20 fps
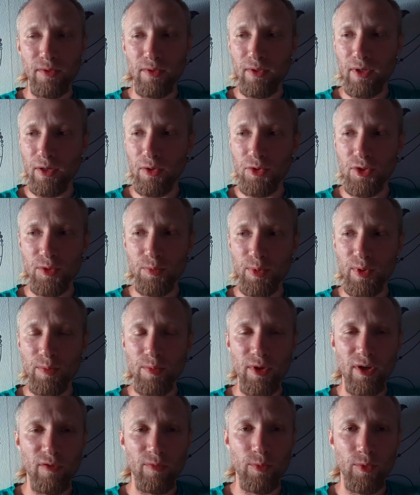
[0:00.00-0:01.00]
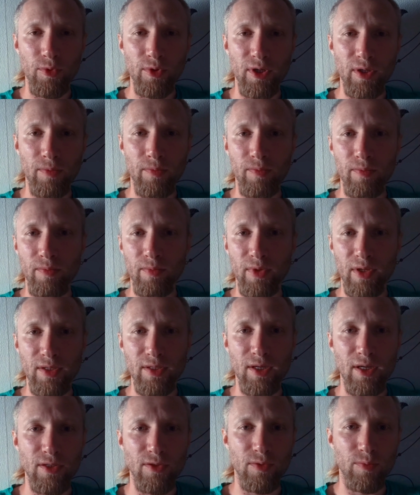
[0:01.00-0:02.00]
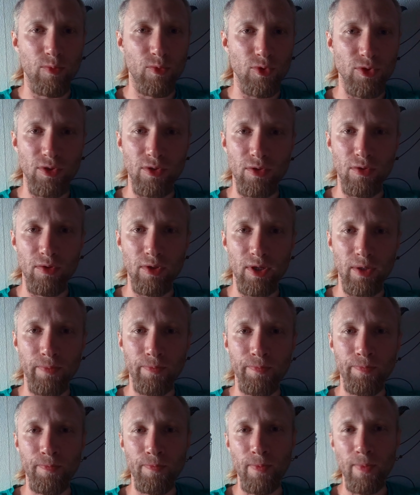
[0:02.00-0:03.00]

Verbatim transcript: Короче, примеров много, рассказывать можно долго.